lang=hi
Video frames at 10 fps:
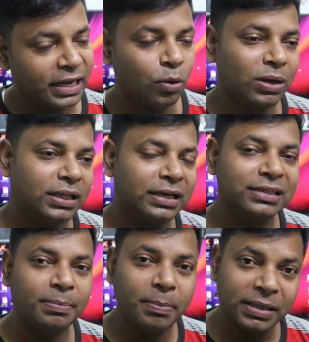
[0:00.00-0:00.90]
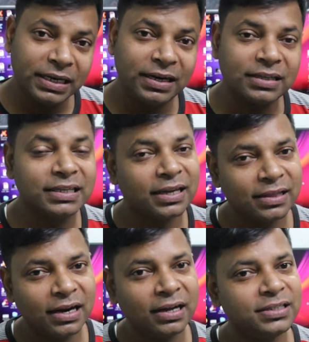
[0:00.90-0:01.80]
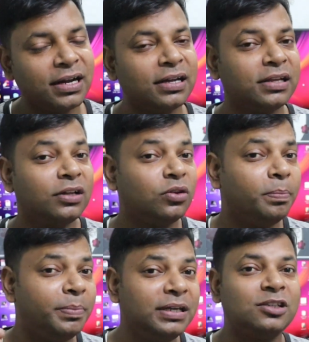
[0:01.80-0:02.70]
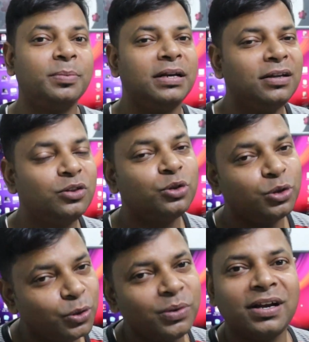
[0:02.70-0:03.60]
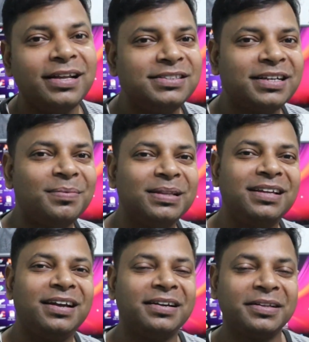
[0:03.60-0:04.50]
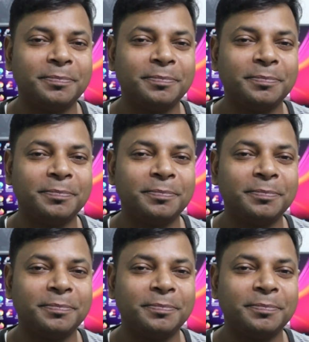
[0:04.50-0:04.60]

क्या हुआ था कि जब मैं बद्रीनाथ से केदारनाथ जा रहा था तो बीच में ना तुंगनाथ जी का मंदिर आया